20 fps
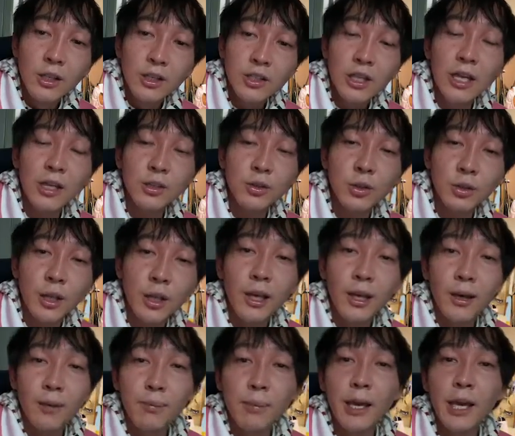ちゃんと
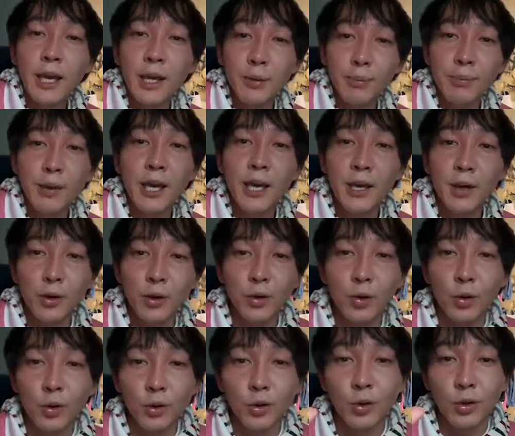ね、名誉、名誉の
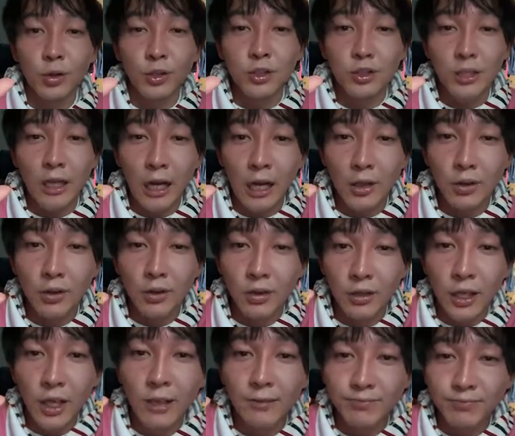ことを、あの
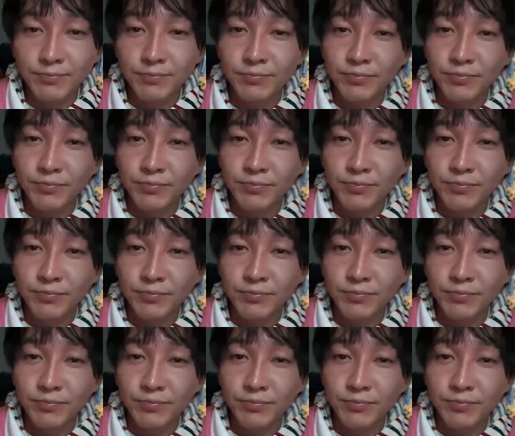ね、